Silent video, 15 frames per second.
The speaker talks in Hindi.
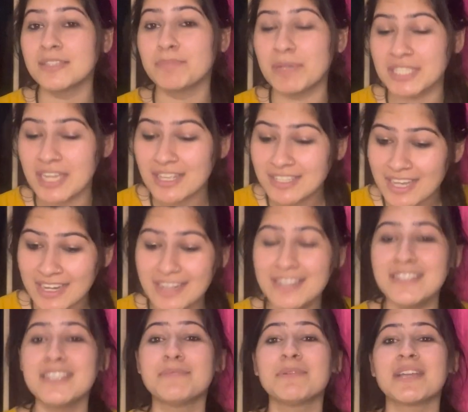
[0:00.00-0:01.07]
पचास सेकंड
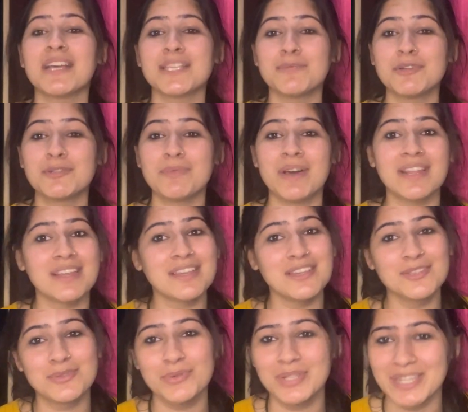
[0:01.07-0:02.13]
की चीज में क्या समझ में आ रहा है कि
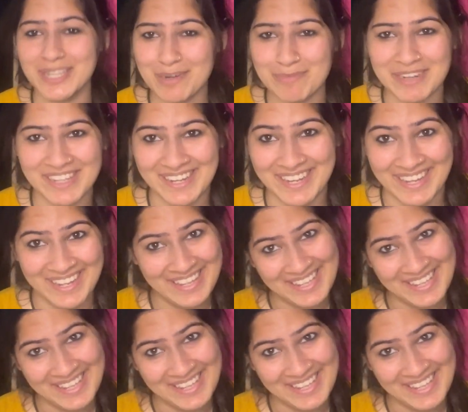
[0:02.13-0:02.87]
इसको देखना पड़ेगा